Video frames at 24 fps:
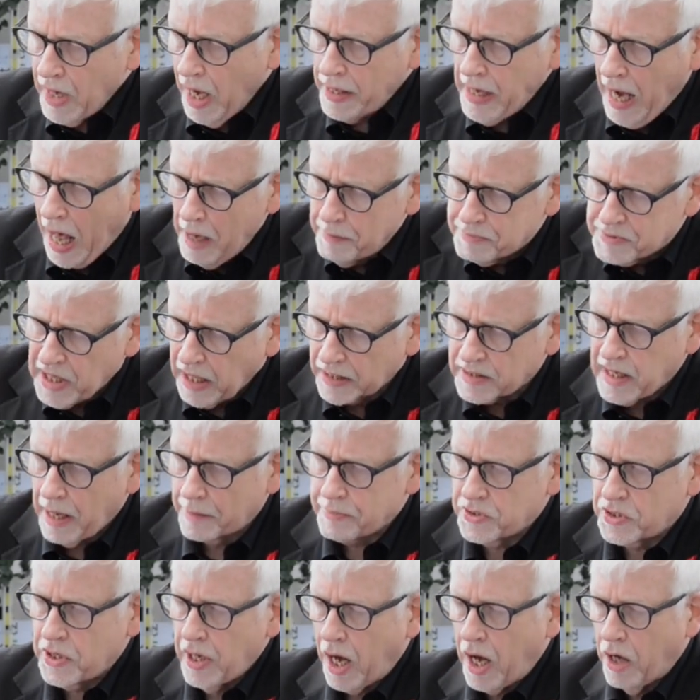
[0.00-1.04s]
Ein Halbsatz
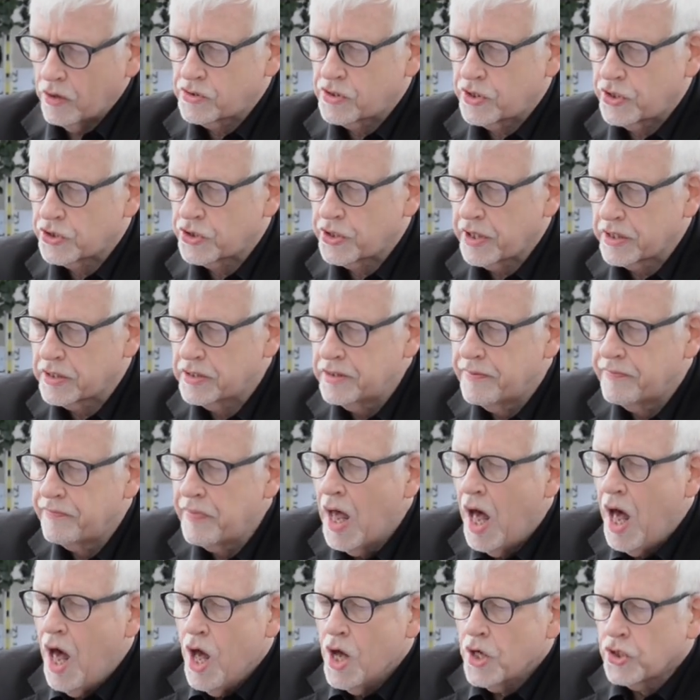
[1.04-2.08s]
habe ich hier rausgestrichen.
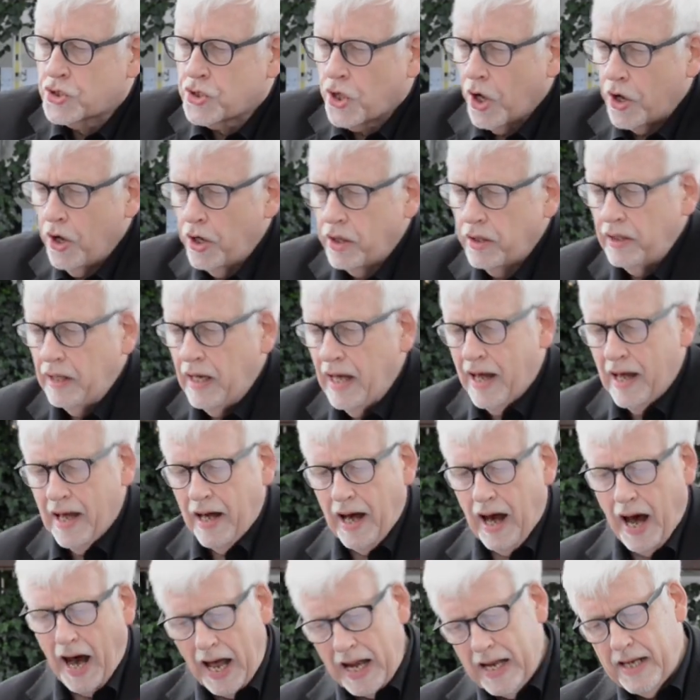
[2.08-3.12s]
Schön
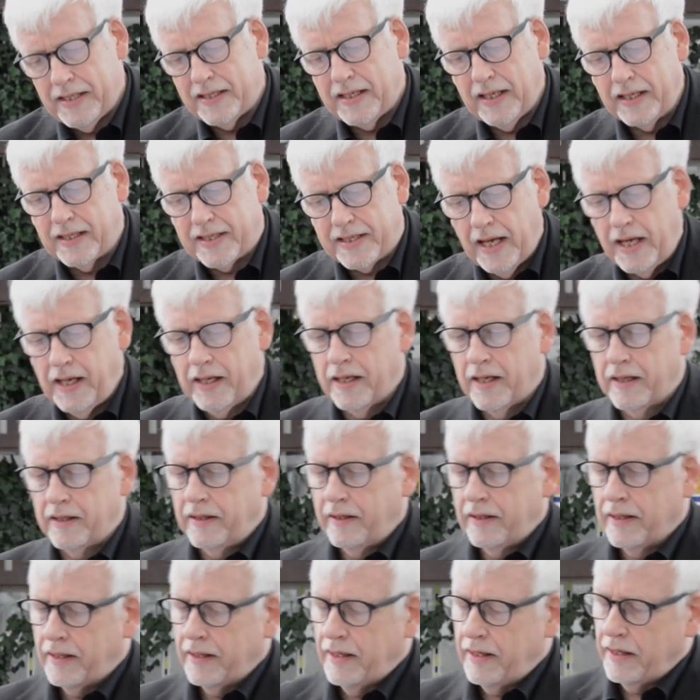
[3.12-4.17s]
all die
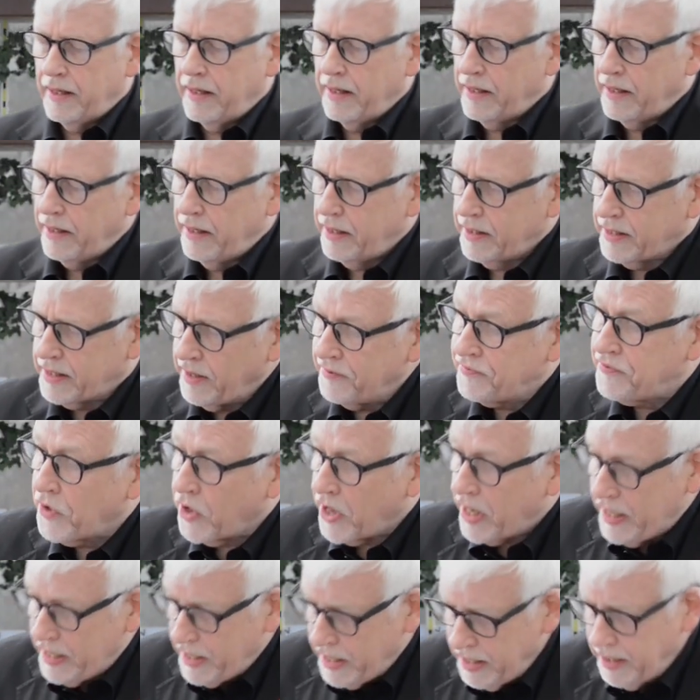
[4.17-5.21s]
Dinge, die
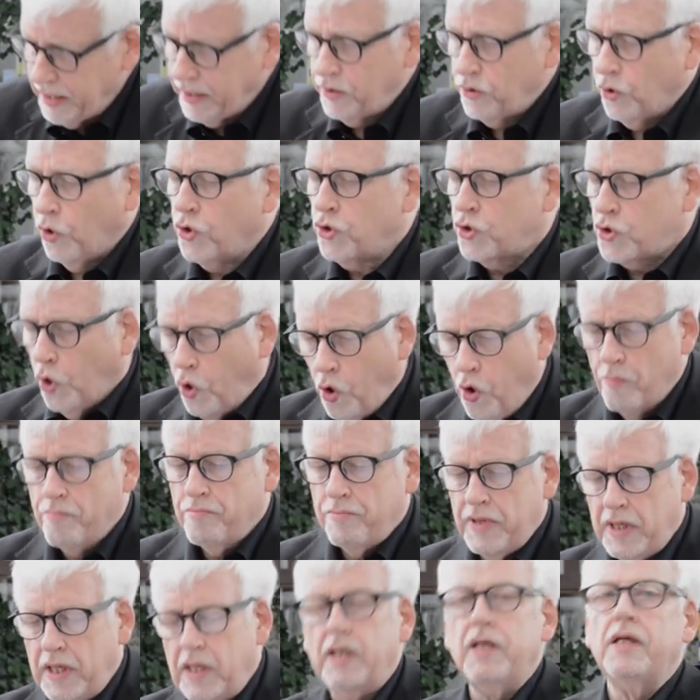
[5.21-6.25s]
für ihn und
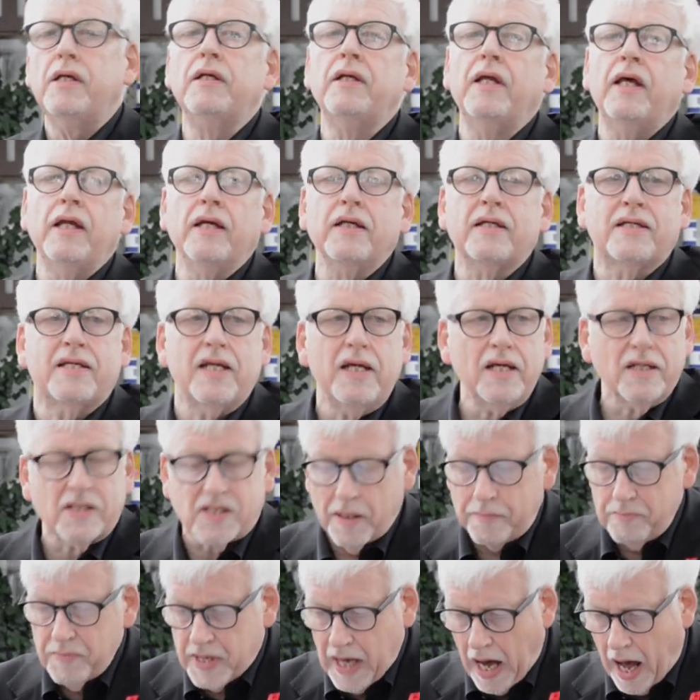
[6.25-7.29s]
um ihn in
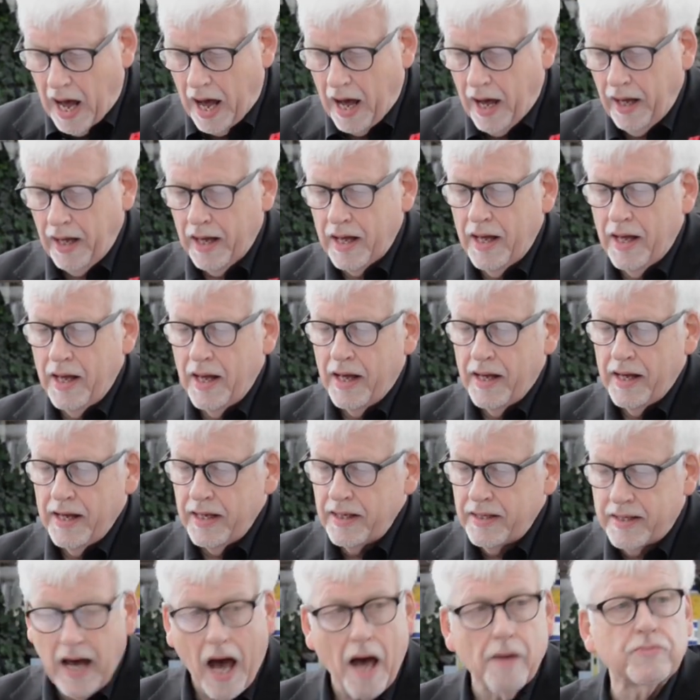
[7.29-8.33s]
diesem Jahr
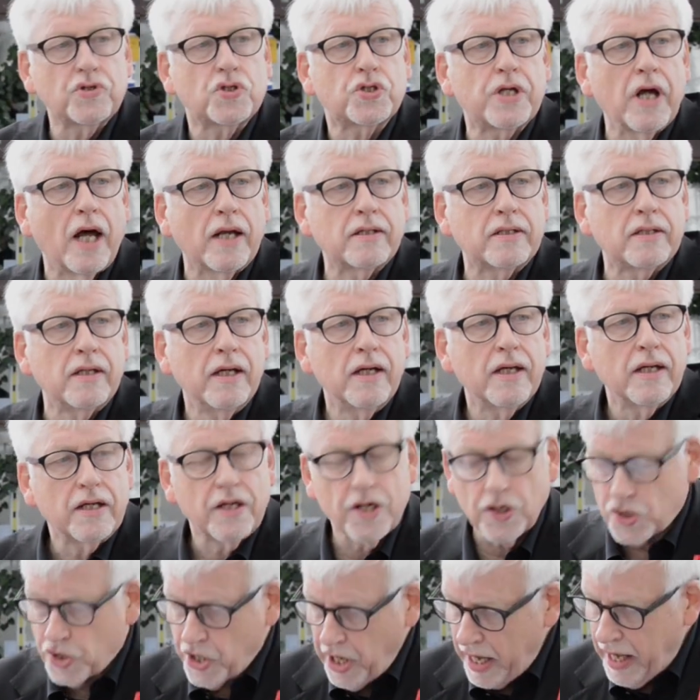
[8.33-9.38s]
in Darmstadt
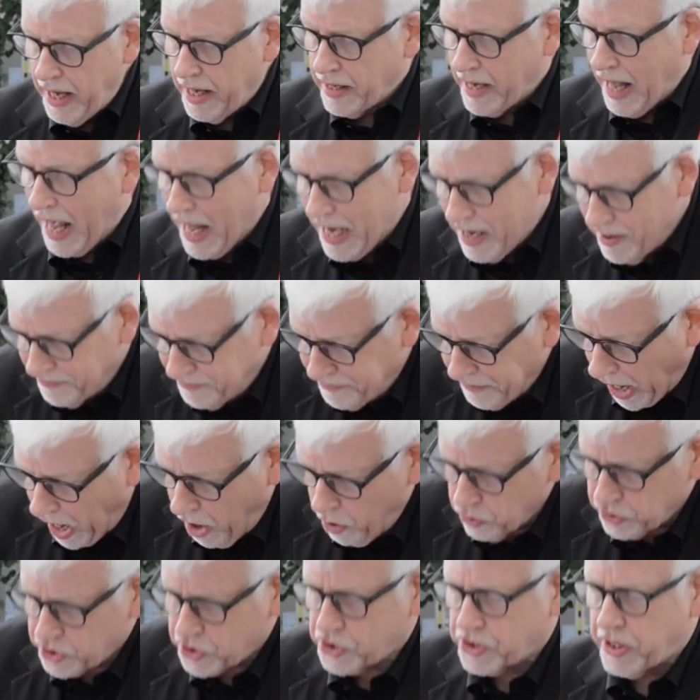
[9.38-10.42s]
geschehen. Elf
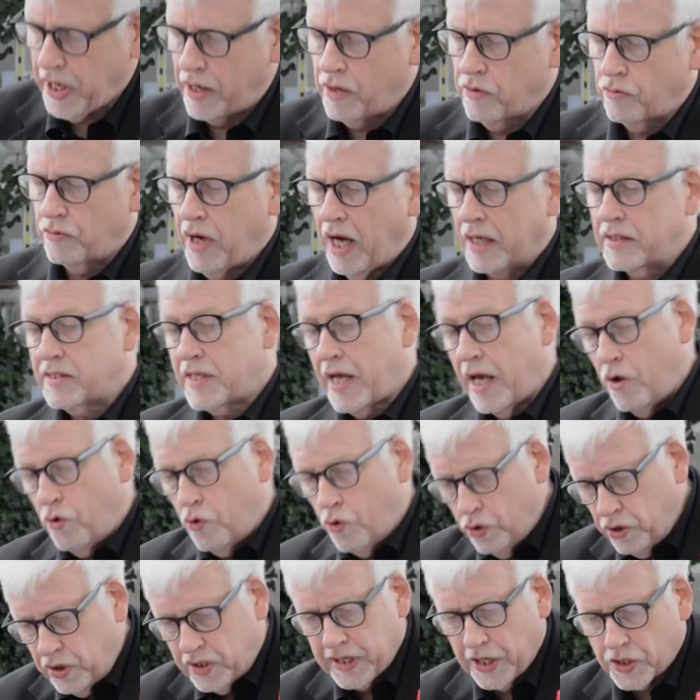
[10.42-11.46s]
Ausstellungen an sehr
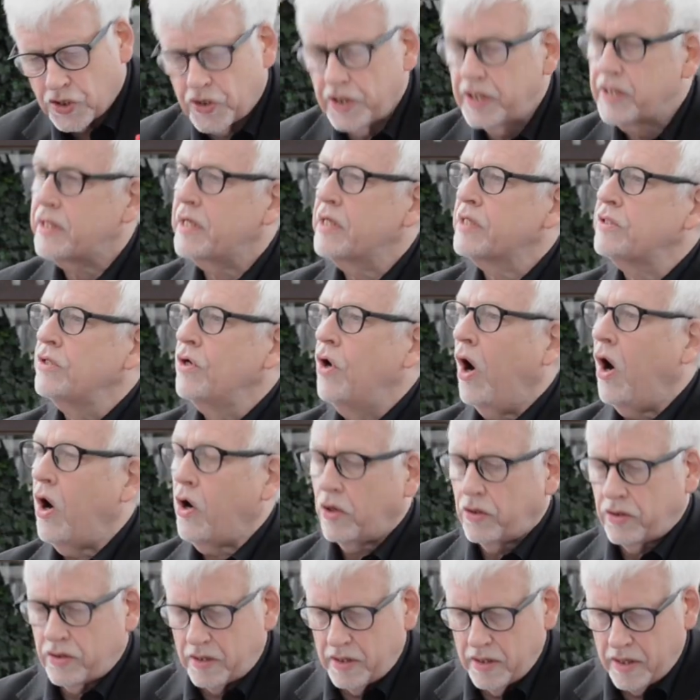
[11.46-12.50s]
unterschiedlichen
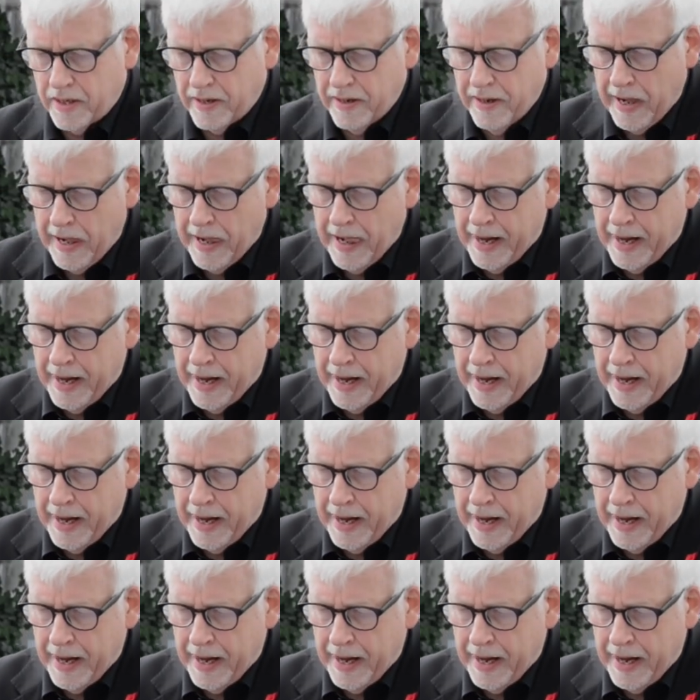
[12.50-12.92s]
Orten,